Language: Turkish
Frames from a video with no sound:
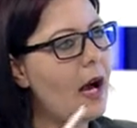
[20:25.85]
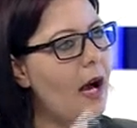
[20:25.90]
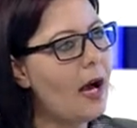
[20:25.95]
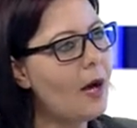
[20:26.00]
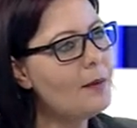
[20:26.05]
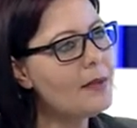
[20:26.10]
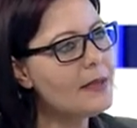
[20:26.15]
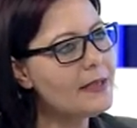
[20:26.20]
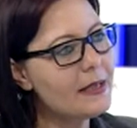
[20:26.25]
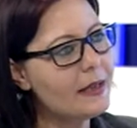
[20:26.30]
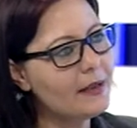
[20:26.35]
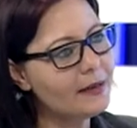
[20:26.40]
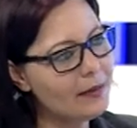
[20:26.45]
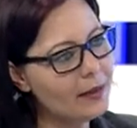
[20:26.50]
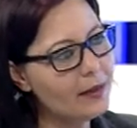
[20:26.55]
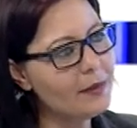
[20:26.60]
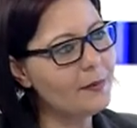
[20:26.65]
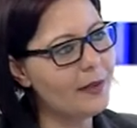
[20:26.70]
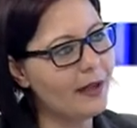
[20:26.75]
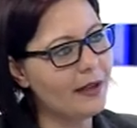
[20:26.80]
Ama
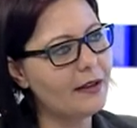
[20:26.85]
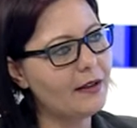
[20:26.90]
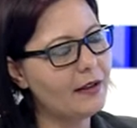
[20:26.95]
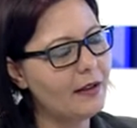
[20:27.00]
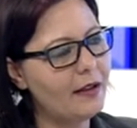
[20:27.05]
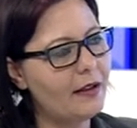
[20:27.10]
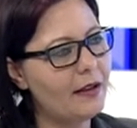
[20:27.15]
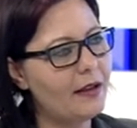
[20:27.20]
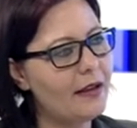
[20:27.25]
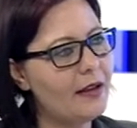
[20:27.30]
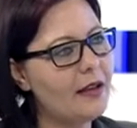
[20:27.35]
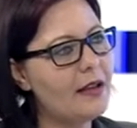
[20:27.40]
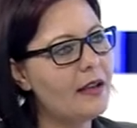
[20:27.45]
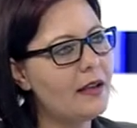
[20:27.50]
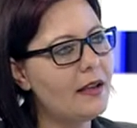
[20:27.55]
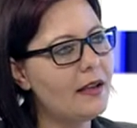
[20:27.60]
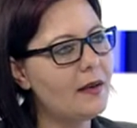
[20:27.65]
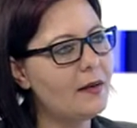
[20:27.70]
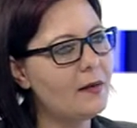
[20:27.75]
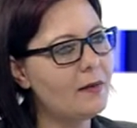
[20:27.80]
Serdar Bey
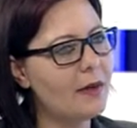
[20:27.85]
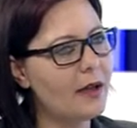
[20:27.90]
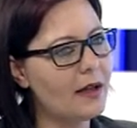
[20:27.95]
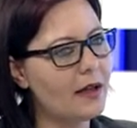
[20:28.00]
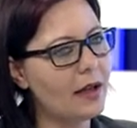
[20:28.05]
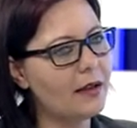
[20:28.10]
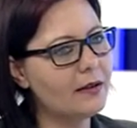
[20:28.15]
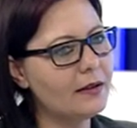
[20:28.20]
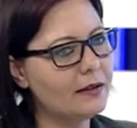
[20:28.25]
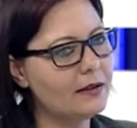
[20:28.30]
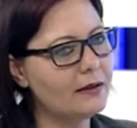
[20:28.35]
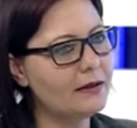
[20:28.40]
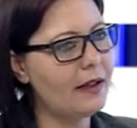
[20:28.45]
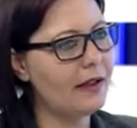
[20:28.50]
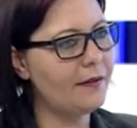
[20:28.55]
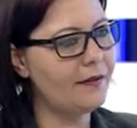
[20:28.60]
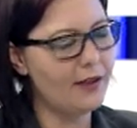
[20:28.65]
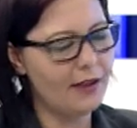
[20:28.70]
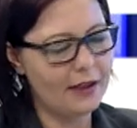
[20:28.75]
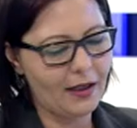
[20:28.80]
e,
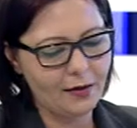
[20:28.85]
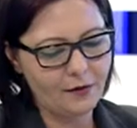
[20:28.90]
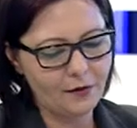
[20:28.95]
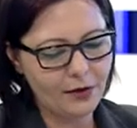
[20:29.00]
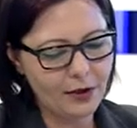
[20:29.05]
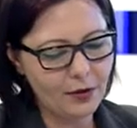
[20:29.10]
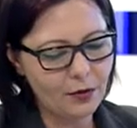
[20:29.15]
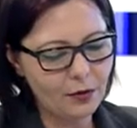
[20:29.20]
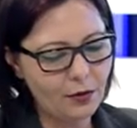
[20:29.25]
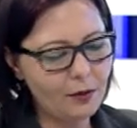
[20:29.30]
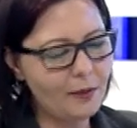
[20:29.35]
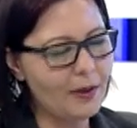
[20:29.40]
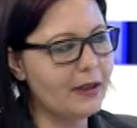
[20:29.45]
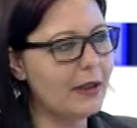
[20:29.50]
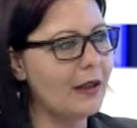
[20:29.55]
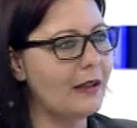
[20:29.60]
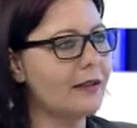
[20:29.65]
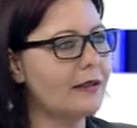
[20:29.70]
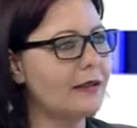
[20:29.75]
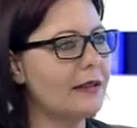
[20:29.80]
bakanlığından bakanlıktan veya virgüllü
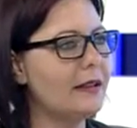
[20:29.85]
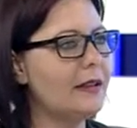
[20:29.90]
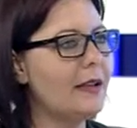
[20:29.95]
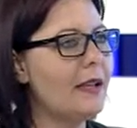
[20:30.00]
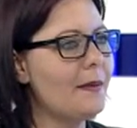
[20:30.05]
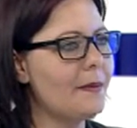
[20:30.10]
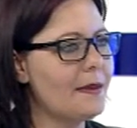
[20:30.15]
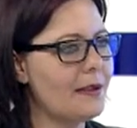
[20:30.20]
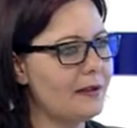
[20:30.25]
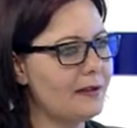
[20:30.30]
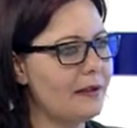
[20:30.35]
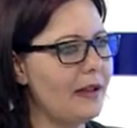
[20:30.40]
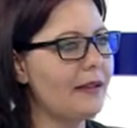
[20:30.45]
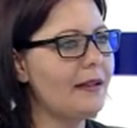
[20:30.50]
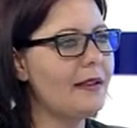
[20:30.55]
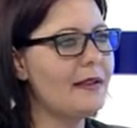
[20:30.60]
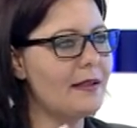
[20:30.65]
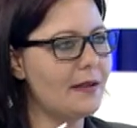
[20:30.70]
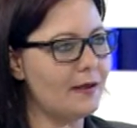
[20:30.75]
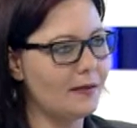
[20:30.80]
bakanlıkların hepsinden
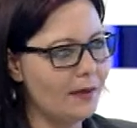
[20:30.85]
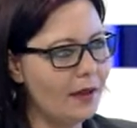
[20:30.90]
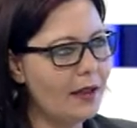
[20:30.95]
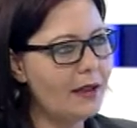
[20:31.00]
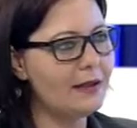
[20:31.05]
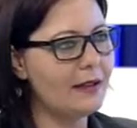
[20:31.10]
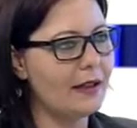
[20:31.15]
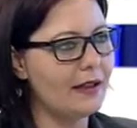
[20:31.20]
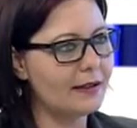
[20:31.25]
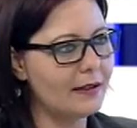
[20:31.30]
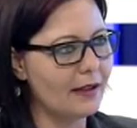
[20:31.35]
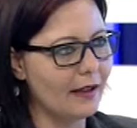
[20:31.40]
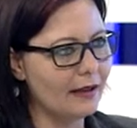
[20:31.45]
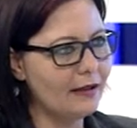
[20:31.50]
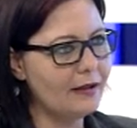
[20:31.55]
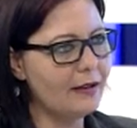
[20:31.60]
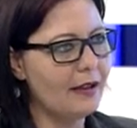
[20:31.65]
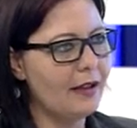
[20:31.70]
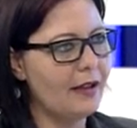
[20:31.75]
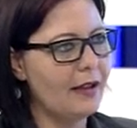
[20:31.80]
istifa
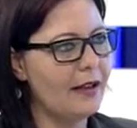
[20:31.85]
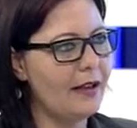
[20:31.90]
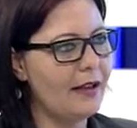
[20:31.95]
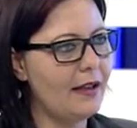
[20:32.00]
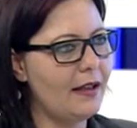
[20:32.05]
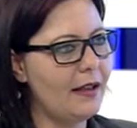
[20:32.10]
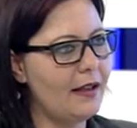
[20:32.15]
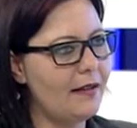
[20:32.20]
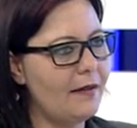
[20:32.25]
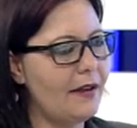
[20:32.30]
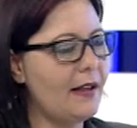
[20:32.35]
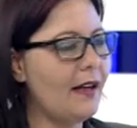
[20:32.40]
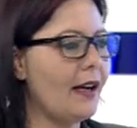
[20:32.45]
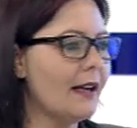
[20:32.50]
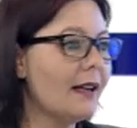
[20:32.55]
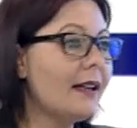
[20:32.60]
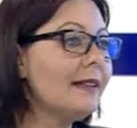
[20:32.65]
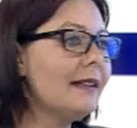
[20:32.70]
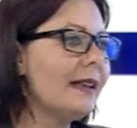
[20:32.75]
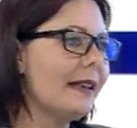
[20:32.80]
ederken, e,
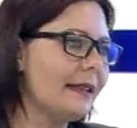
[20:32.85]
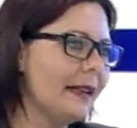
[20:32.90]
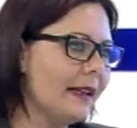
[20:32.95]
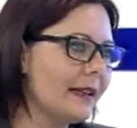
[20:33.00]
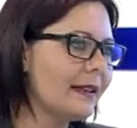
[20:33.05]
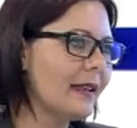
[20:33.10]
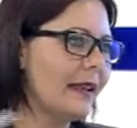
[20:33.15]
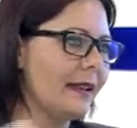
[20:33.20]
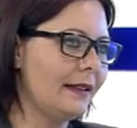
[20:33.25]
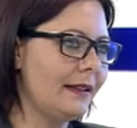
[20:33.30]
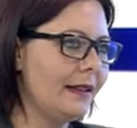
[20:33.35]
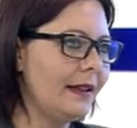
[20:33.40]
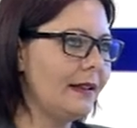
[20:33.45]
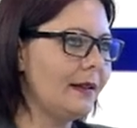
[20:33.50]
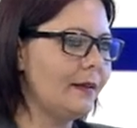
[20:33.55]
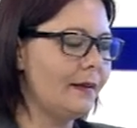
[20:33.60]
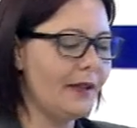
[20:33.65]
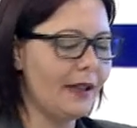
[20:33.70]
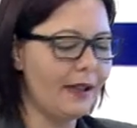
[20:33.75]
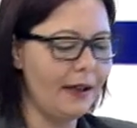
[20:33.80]
feragat ederken
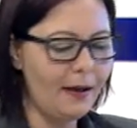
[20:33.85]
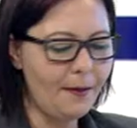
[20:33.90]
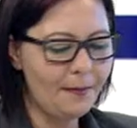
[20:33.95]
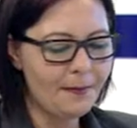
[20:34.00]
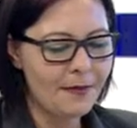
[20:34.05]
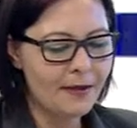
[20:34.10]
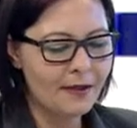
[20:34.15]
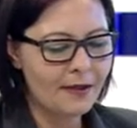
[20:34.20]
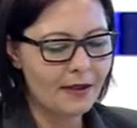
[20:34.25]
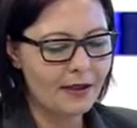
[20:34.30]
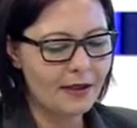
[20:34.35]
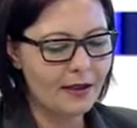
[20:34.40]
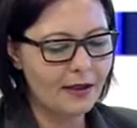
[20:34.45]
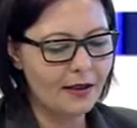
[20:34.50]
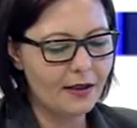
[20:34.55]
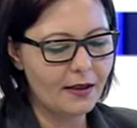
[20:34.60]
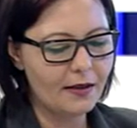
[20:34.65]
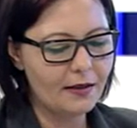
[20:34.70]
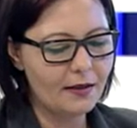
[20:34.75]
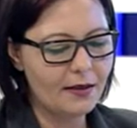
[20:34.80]
diyelim veya
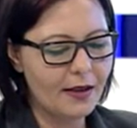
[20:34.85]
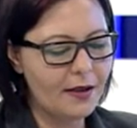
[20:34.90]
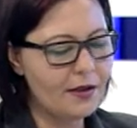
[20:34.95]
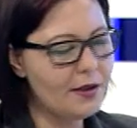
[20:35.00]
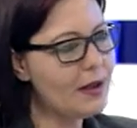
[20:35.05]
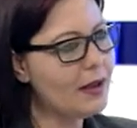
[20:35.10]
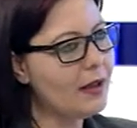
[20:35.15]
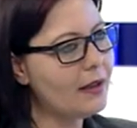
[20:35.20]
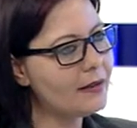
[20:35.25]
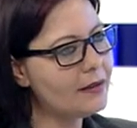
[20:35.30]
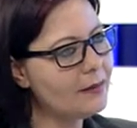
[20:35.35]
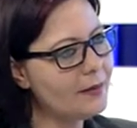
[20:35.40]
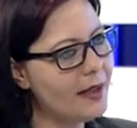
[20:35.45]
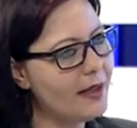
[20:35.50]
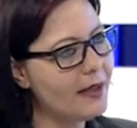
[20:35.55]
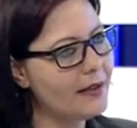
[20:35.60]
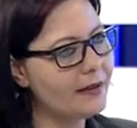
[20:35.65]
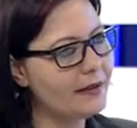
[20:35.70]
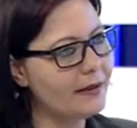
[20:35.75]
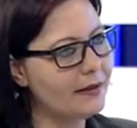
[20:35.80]
e, TC yardım
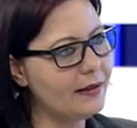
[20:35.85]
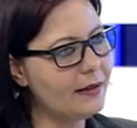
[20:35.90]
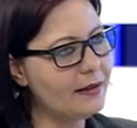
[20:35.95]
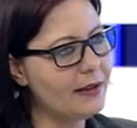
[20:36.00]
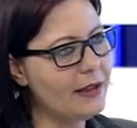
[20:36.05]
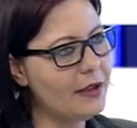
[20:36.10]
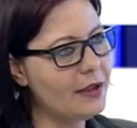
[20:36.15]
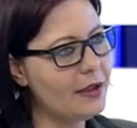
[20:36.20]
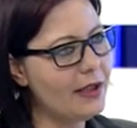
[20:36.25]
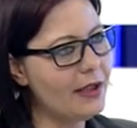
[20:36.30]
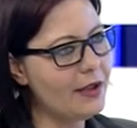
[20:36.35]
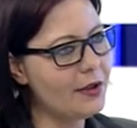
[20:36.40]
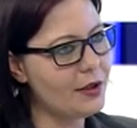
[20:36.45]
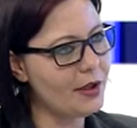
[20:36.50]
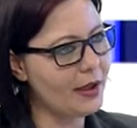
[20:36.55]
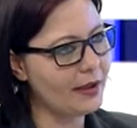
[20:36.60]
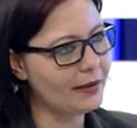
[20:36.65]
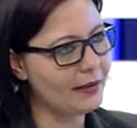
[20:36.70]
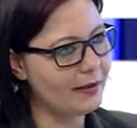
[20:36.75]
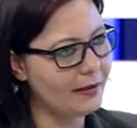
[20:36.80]
heyetinin işleyiş
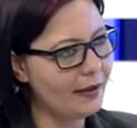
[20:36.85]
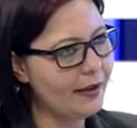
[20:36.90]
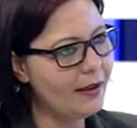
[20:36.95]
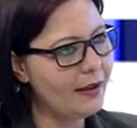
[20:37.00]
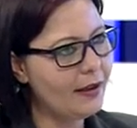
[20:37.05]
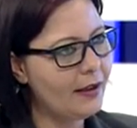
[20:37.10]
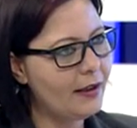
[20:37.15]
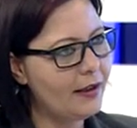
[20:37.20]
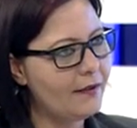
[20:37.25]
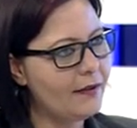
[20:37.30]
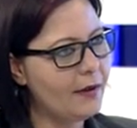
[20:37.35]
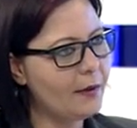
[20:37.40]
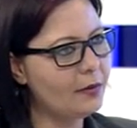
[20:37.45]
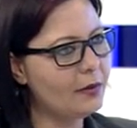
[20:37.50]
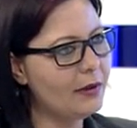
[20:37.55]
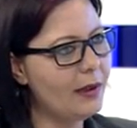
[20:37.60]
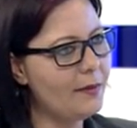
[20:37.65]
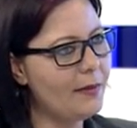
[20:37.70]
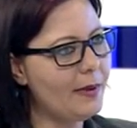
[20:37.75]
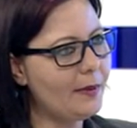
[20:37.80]
şeklini ve
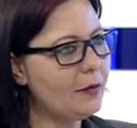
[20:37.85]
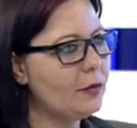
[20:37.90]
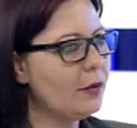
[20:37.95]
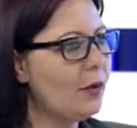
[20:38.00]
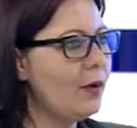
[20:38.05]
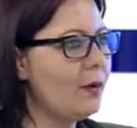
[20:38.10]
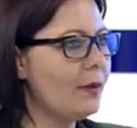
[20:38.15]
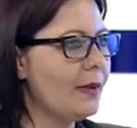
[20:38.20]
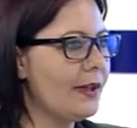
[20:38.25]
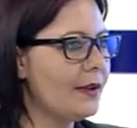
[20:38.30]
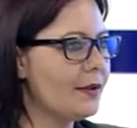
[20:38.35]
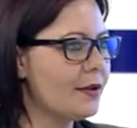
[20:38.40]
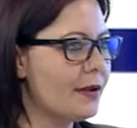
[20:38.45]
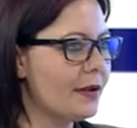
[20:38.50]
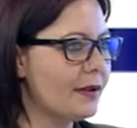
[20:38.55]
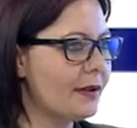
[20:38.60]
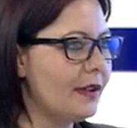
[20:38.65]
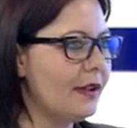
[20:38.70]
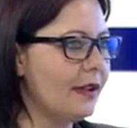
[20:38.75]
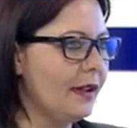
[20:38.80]
bundan memnun
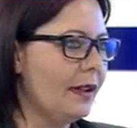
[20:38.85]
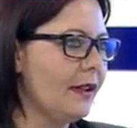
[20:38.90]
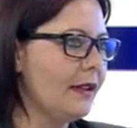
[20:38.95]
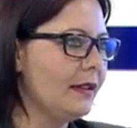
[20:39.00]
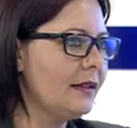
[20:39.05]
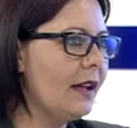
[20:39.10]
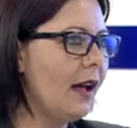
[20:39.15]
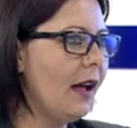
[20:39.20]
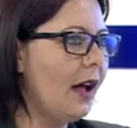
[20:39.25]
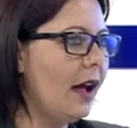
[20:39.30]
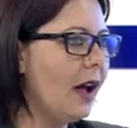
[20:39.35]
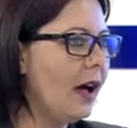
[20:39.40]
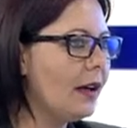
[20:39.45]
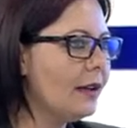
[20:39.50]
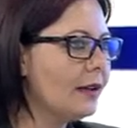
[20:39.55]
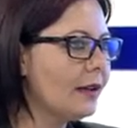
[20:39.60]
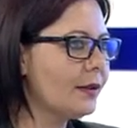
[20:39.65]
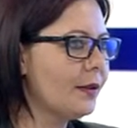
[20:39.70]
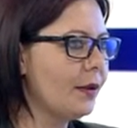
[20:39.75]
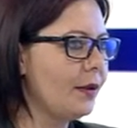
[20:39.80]
olmayışını daha
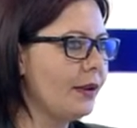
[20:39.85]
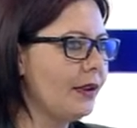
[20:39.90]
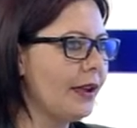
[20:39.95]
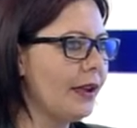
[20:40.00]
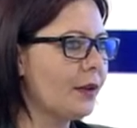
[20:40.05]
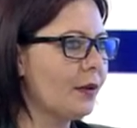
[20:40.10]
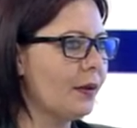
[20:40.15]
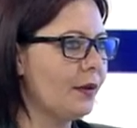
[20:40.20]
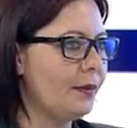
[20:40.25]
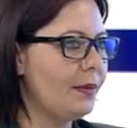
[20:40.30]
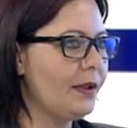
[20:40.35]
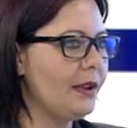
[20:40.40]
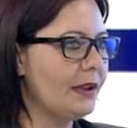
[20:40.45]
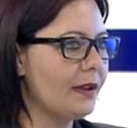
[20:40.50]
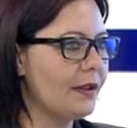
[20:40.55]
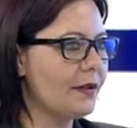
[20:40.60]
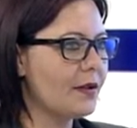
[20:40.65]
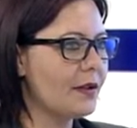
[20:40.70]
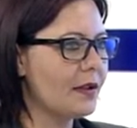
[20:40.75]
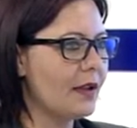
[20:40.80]
ağırlıklı olarak ön
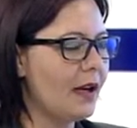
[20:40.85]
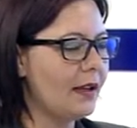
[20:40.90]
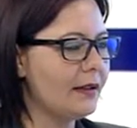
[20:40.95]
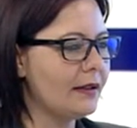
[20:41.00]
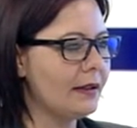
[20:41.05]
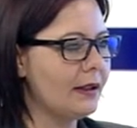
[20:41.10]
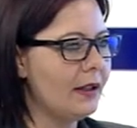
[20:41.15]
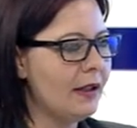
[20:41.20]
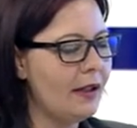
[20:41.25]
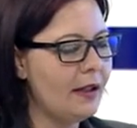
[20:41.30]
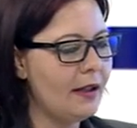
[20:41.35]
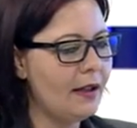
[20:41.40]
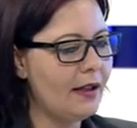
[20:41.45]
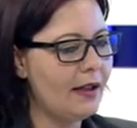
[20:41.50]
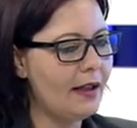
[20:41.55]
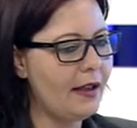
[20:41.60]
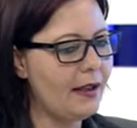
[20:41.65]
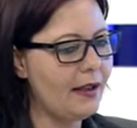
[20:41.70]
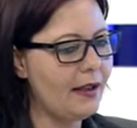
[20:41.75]
plana çıkardı. E,